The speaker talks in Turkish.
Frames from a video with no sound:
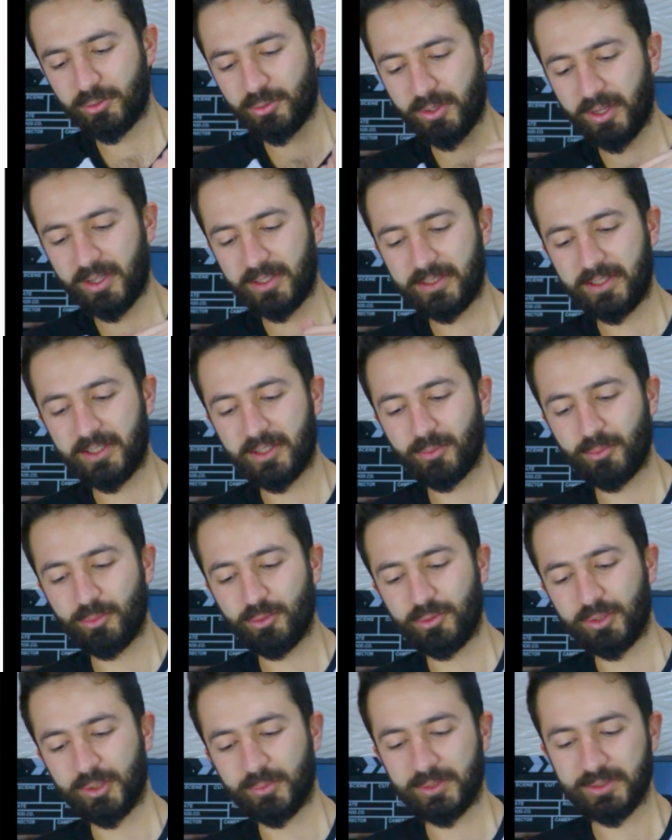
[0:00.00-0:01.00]
Kur'an-ı Kerim
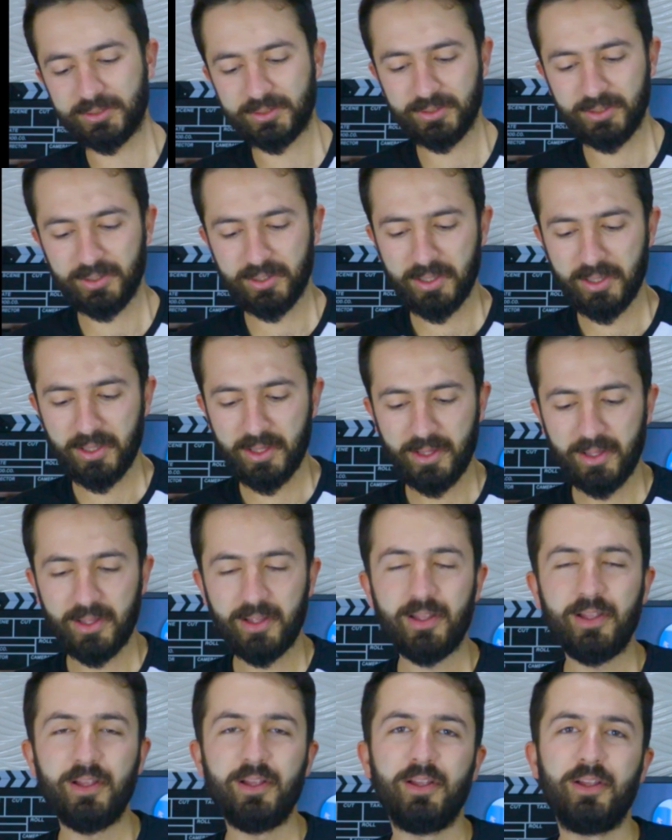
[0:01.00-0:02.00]
uygulaması.
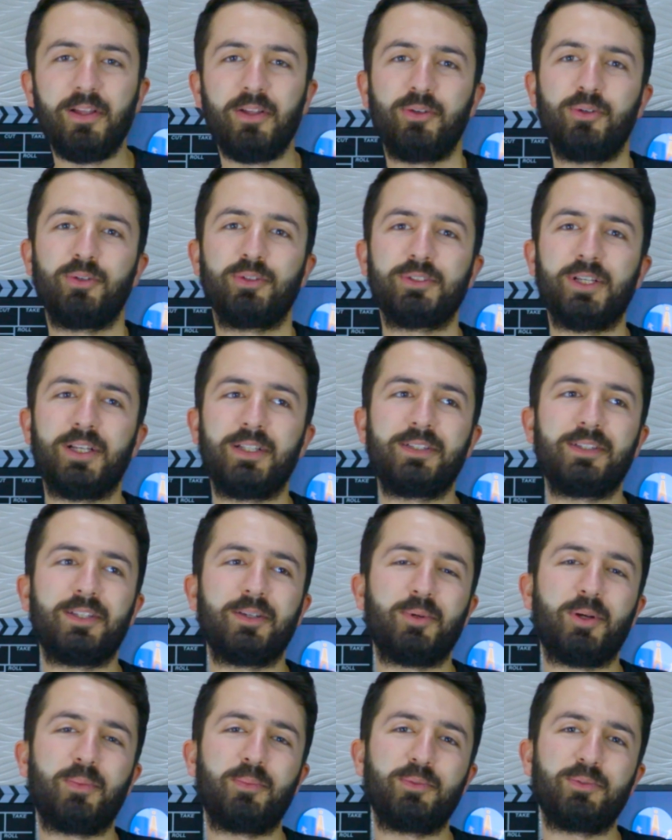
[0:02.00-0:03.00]

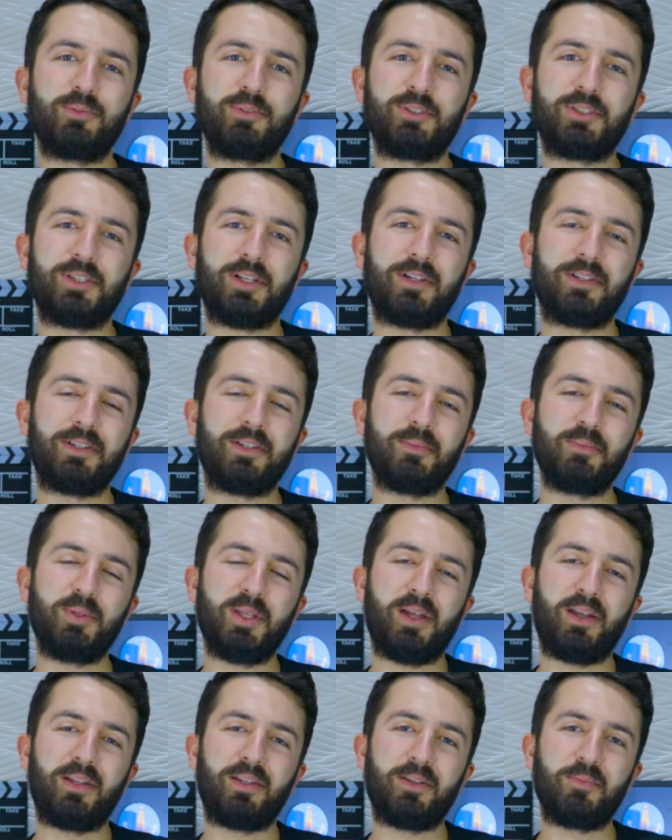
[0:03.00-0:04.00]
Özellikle ben bunu dışarıda bir
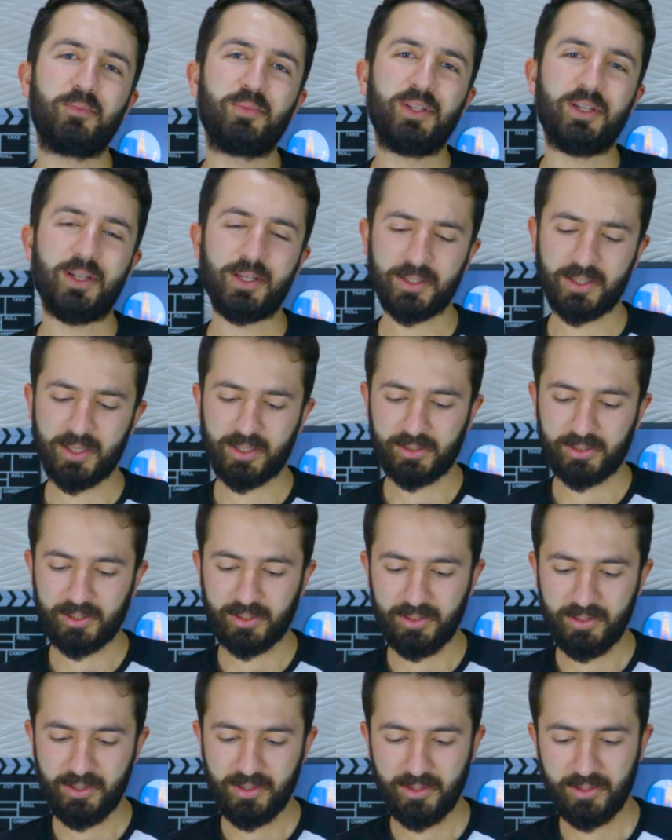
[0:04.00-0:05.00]
yerden bir yere
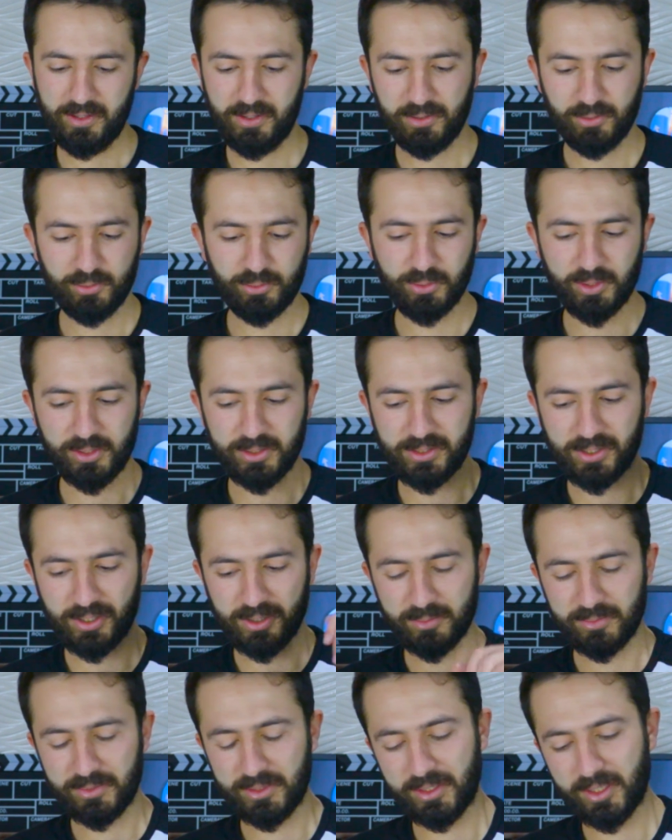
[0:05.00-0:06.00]
giderken Kur'an-ı
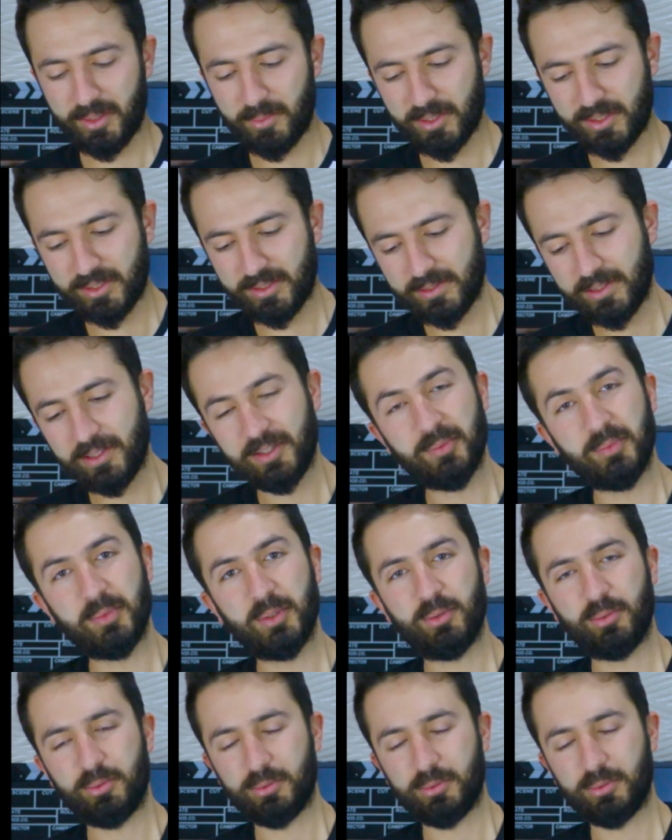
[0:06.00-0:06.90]
Kerim dinlemek istediğimde